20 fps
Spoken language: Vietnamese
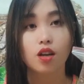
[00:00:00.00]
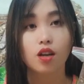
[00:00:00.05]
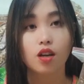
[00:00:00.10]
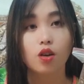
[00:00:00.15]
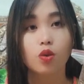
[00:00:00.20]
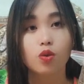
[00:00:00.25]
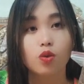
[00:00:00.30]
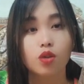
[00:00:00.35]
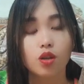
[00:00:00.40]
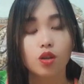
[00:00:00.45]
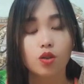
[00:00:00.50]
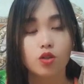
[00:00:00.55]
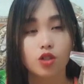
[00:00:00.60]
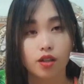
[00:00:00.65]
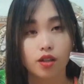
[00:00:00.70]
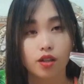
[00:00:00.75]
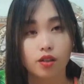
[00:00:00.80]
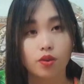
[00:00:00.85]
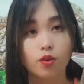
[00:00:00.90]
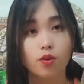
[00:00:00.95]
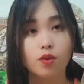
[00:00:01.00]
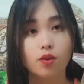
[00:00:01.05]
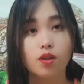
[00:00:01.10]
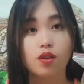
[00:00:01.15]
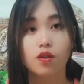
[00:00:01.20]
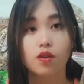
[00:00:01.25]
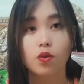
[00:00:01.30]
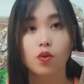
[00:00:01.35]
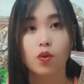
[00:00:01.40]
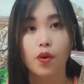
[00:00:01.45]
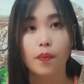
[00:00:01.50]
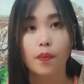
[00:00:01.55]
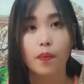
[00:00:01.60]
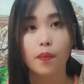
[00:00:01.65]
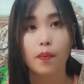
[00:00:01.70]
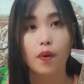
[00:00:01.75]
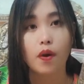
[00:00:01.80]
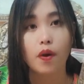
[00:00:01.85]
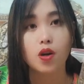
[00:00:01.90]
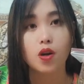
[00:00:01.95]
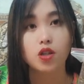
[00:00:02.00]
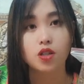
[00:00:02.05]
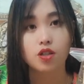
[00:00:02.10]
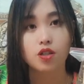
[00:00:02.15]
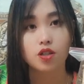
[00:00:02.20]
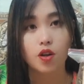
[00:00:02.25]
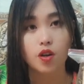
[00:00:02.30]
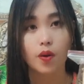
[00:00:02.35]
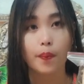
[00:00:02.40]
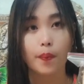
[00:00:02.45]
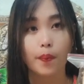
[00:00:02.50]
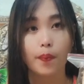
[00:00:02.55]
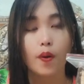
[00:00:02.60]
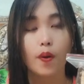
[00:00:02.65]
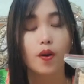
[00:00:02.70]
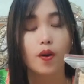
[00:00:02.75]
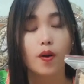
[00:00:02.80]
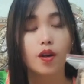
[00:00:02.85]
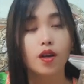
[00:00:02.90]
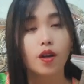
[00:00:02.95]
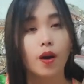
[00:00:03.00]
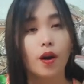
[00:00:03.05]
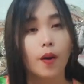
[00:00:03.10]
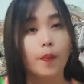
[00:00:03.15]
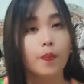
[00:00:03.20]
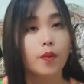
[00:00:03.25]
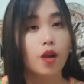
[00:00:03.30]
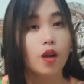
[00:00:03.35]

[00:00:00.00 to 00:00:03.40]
có lúc giao chế tú nữa ua bó sẽ sông bó nữa ạ